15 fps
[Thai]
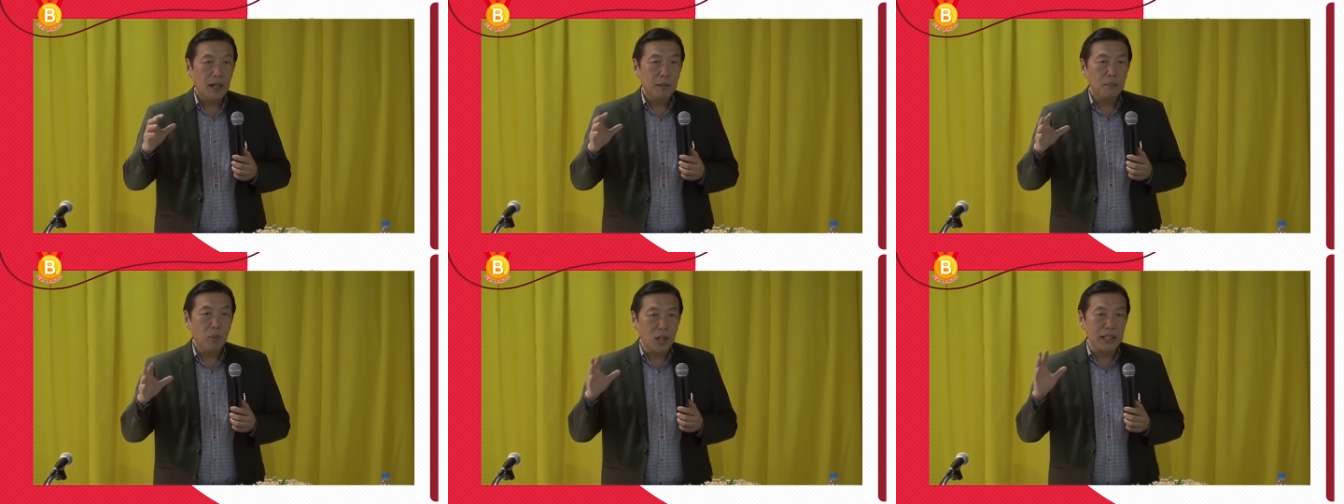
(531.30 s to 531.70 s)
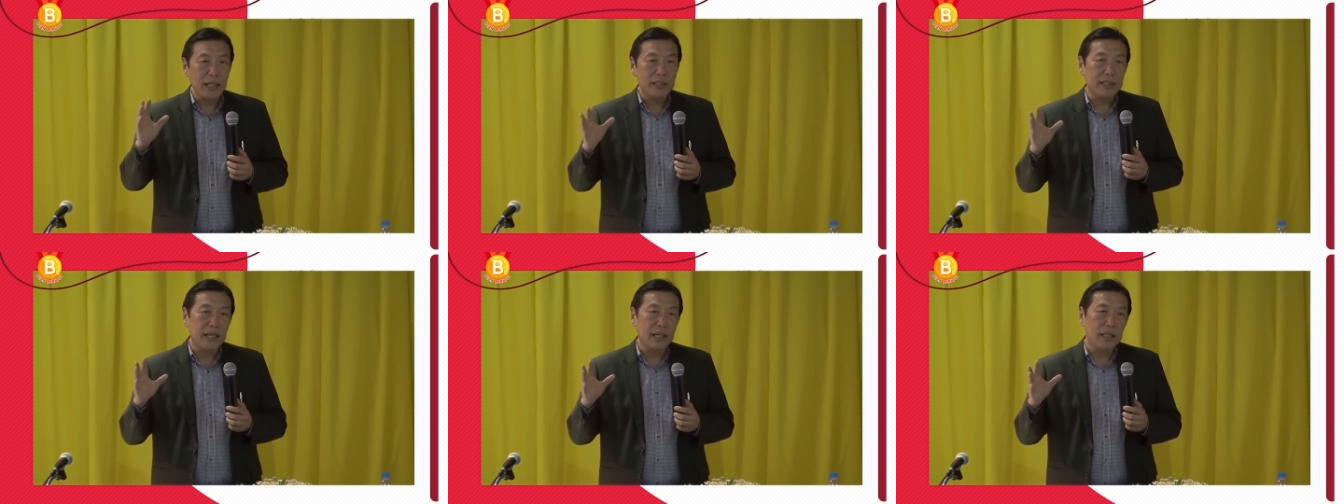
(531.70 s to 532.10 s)
เพราะจ
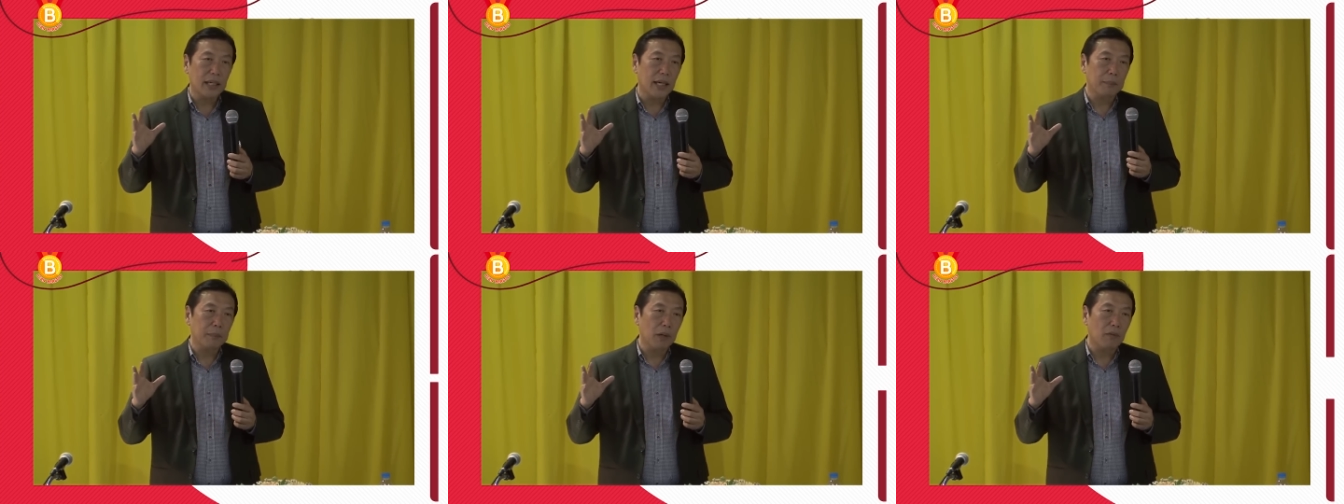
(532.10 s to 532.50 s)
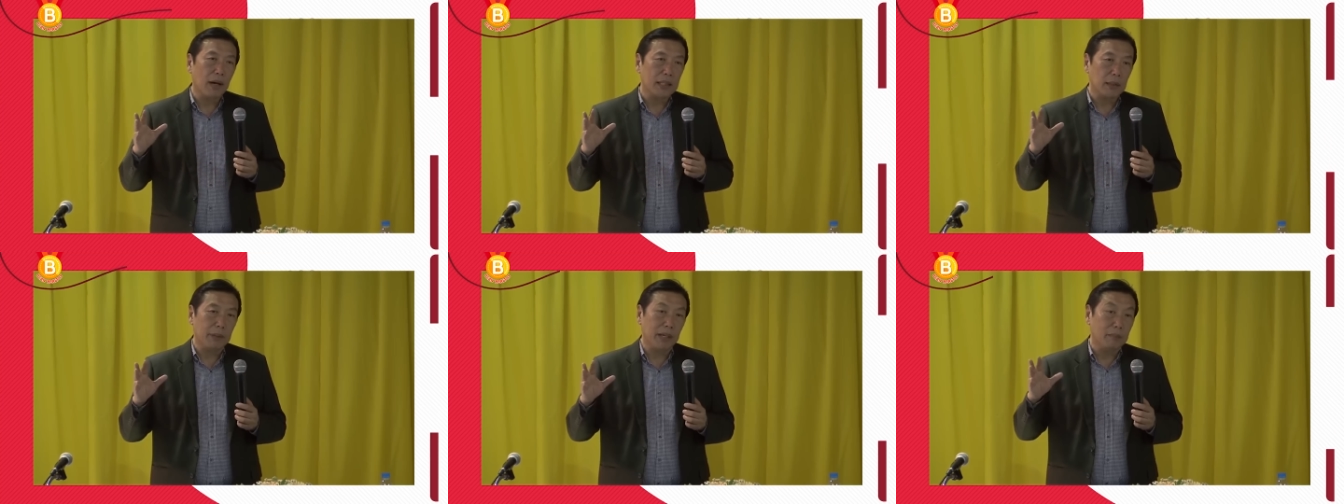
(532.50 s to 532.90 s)
ริง ๆ เนี่ยไม่ว่า
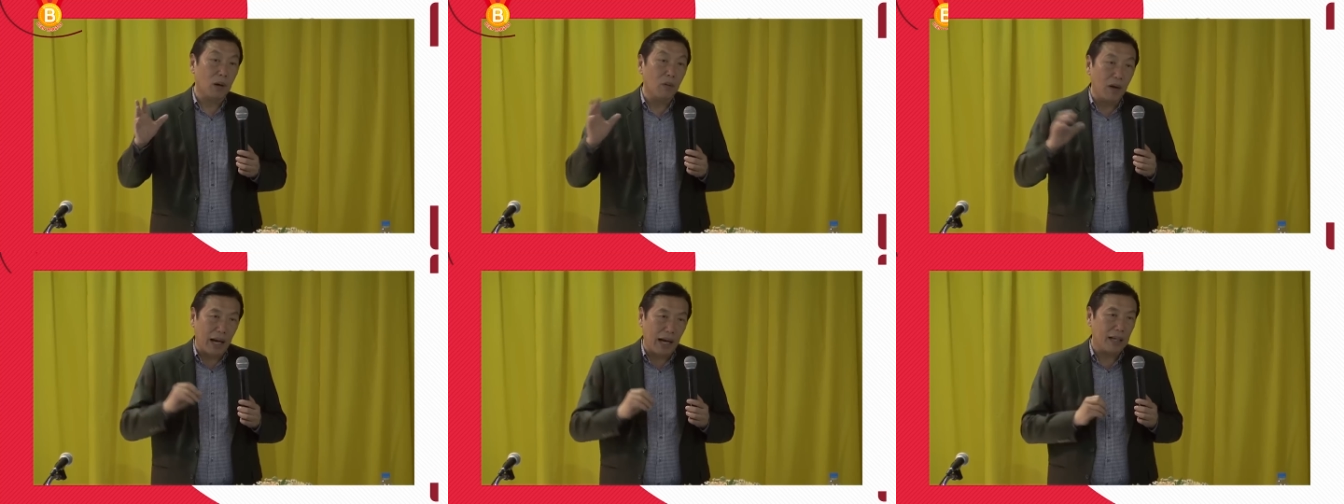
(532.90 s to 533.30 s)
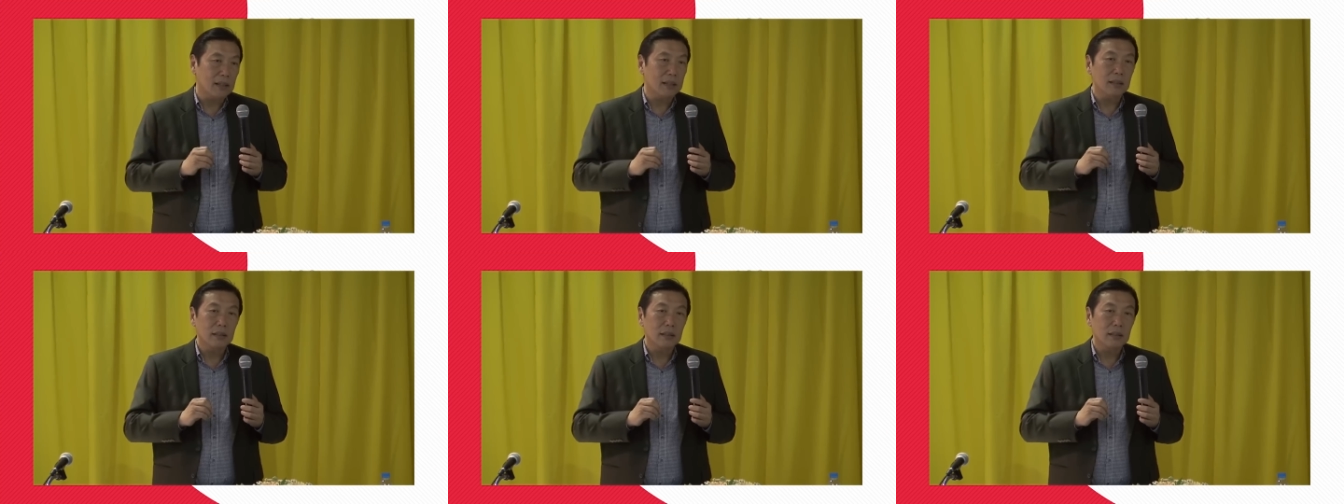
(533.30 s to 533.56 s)
จะเป็นเบาหวาน